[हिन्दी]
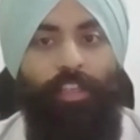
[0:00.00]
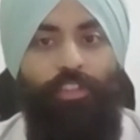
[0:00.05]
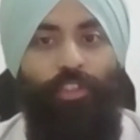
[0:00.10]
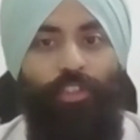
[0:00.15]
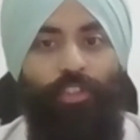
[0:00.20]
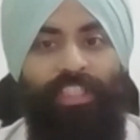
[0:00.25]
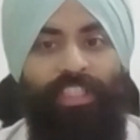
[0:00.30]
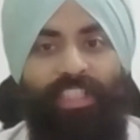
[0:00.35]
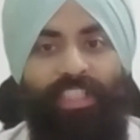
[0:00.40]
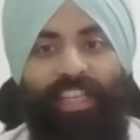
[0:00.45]
सो
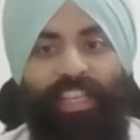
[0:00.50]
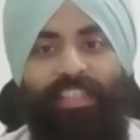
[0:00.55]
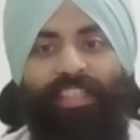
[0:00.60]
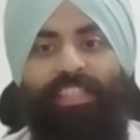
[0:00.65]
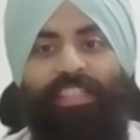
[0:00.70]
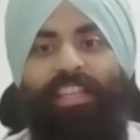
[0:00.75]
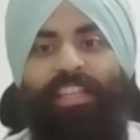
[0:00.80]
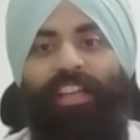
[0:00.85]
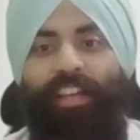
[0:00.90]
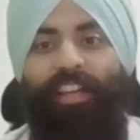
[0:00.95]
इट्स लाइक
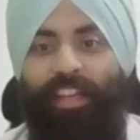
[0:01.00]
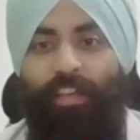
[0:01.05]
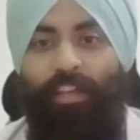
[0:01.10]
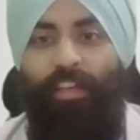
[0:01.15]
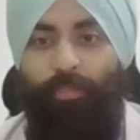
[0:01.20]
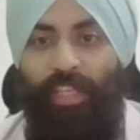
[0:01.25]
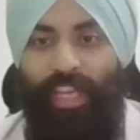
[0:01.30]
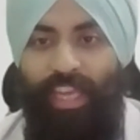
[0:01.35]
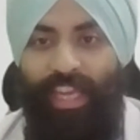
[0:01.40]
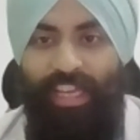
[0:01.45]
जैसे अगर
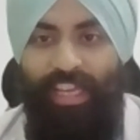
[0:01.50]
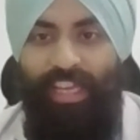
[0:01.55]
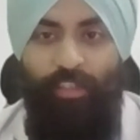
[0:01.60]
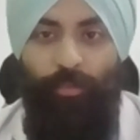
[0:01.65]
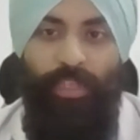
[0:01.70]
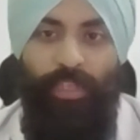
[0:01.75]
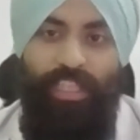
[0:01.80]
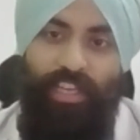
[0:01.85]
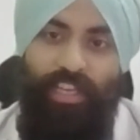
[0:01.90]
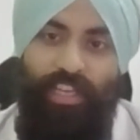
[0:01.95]
हम खेत
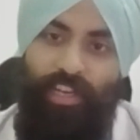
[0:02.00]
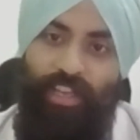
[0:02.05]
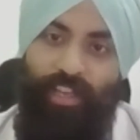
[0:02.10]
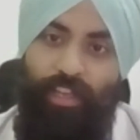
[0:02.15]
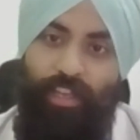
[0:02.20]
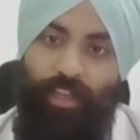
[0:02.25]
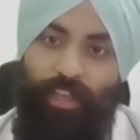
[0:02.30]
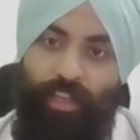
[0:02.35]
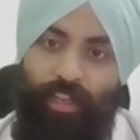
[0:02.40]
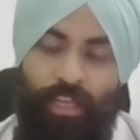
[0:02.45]
में जा रहे
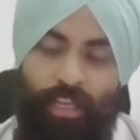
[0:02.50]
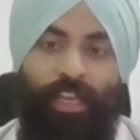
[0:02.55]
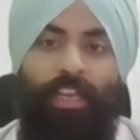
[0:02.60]
हैं